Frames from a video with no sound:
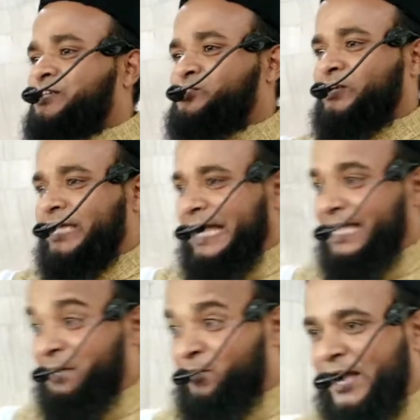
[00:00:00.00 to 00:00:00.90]
से सुनिएगा
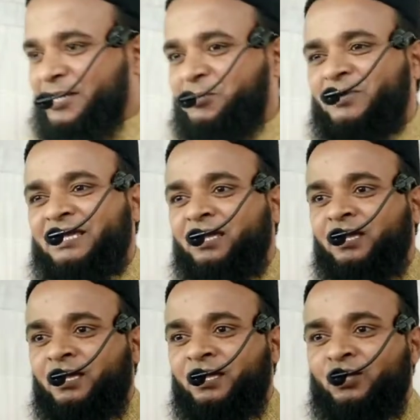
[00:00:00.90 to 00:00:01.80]
ये पॉइंट भी
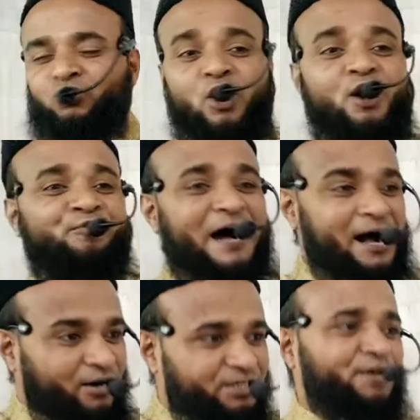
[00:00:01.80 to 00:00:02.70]
तोहफा
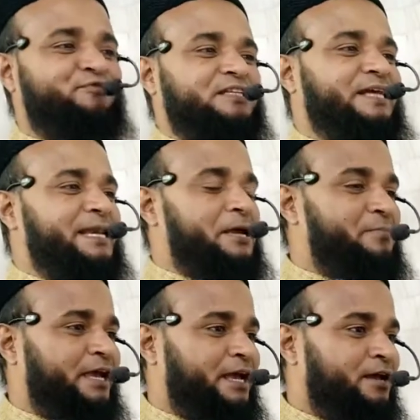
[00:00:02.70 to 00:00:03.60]
और गिफ्ट देने
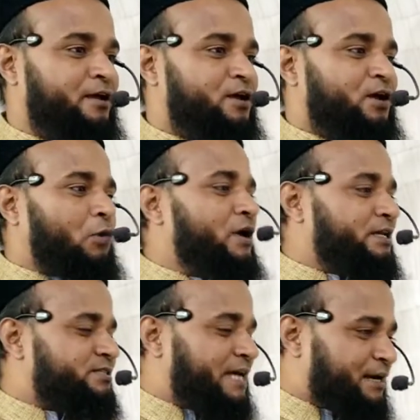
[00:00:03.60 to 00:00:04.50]
में कोई
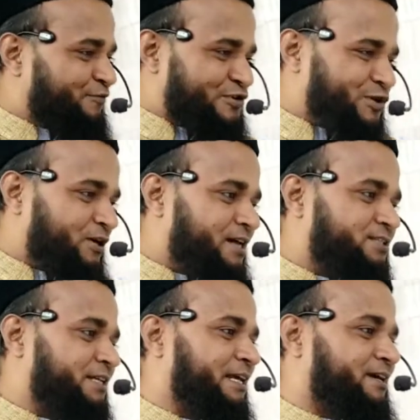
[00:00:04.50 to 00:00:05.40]
इंसान फजूल
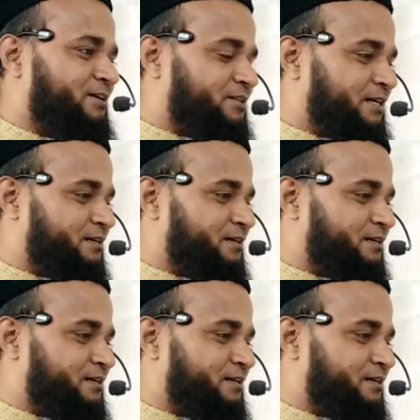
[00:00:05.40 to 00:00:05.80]
खर्ची नहीं करता